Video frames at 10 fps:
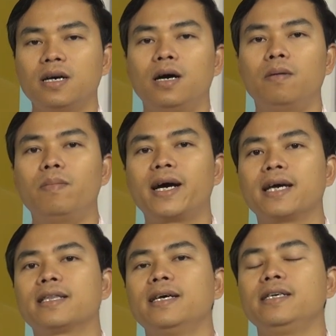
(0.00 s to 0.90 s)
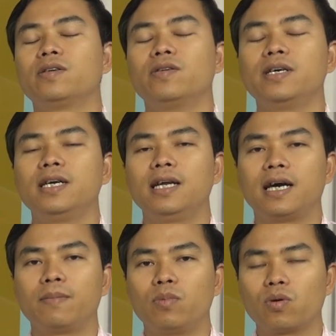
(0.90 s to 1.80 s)
À, marketing có nghĩa
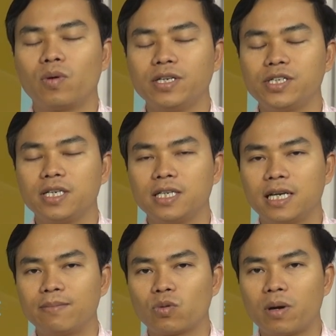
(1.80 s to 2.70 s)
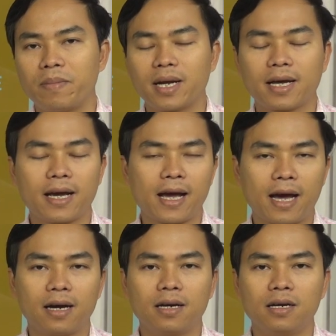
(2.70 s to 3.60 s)
là một quá trình làm thỏa mãn khách
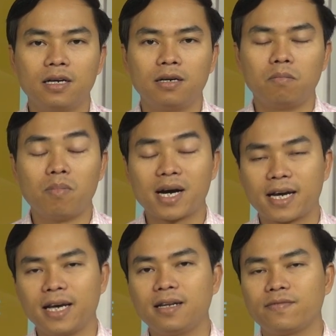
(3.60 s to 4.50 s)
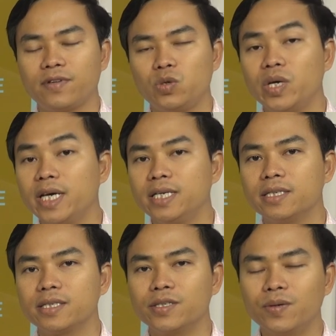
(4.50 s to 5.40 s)
hàng, market và doing,
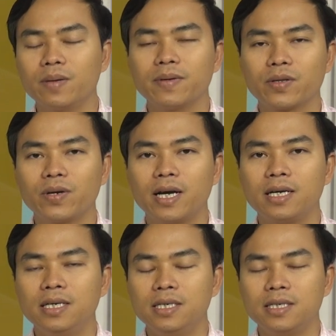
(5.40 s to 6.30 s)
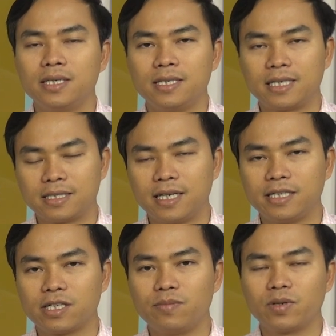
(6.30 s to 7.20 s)
đúng không? Thì tôi đã à, giảng
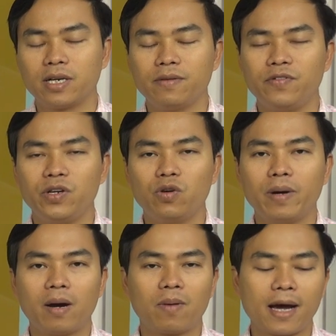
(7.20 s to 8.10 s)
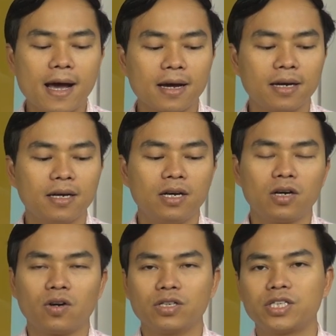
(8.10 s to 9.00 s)
dạy trong một cái video bài học khác.
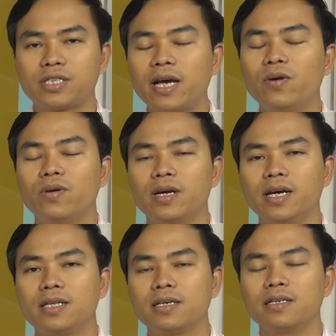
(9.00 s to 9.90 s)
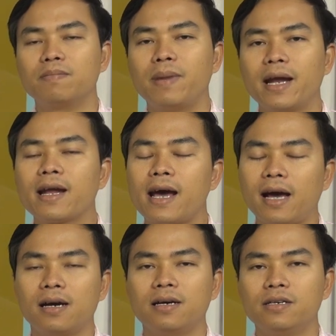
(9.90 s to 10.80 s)
Còn sale ở đây tức là bán
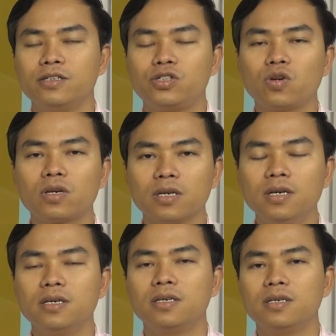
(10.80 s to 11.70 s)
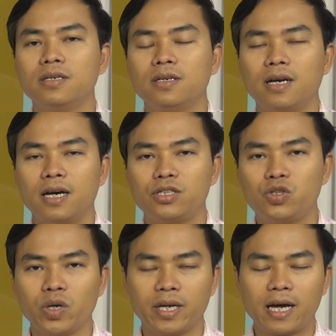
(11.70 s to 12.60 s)
hàng, chốt đơn, à,
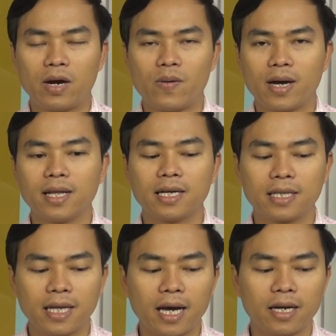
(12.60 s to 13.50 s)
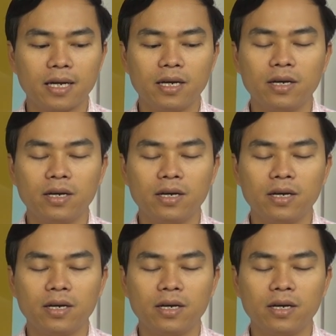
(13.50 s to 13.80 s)
chuyển hàng hóa thành tiền